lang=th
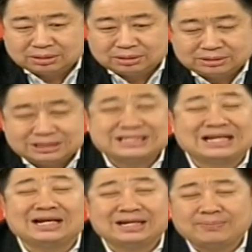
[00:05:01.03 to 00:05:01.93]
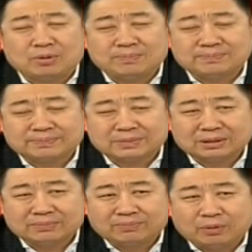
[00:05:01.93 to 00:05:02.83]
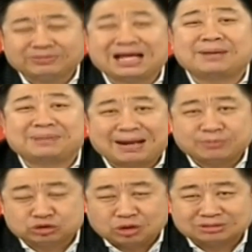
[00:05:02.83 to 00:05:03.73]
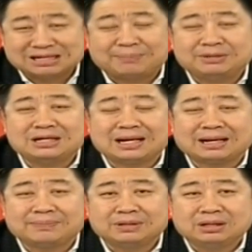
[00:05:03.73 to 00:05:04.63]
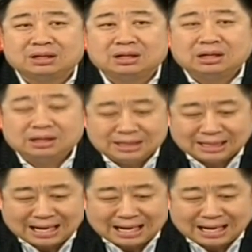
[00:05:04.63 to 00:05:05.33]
จริงๆ เรื่องนี้ผมผมตั้งคำถามอยู่ 2-3 เรื่องครับ เรื่องแร